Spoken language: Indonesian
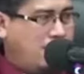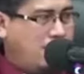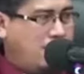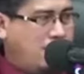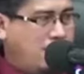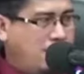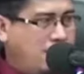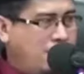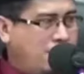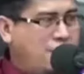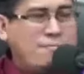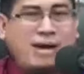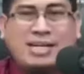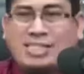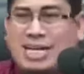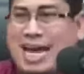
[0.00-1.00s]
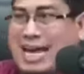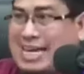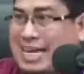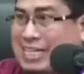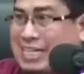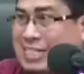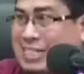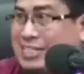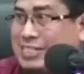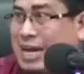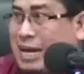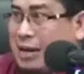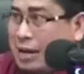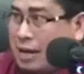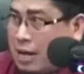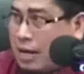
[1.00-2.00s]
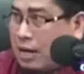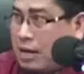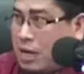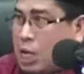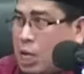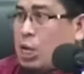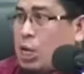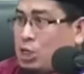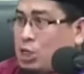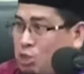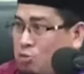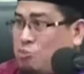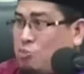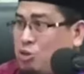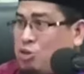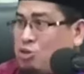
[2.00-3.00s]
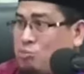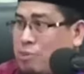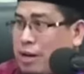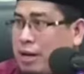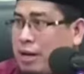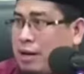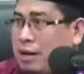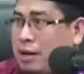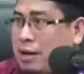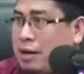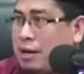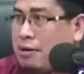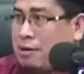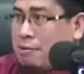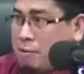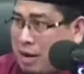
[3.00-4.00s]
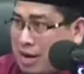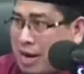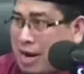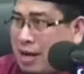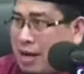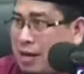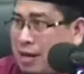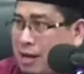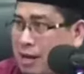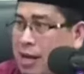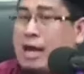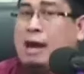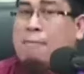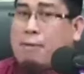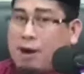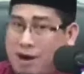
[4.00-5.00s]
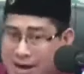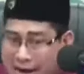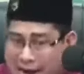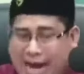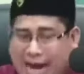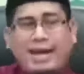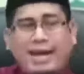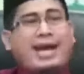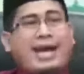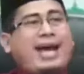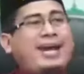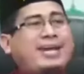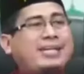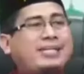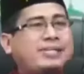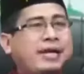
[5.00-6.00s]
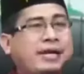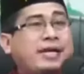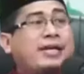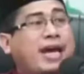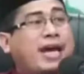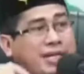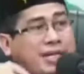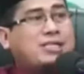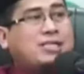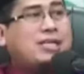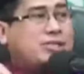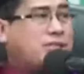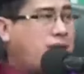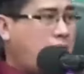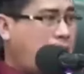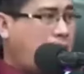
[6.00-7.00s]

membaca ayat sejadah di subuh Jumat. Pernah. Pernah ada hadisnya dan hadisnya sahih.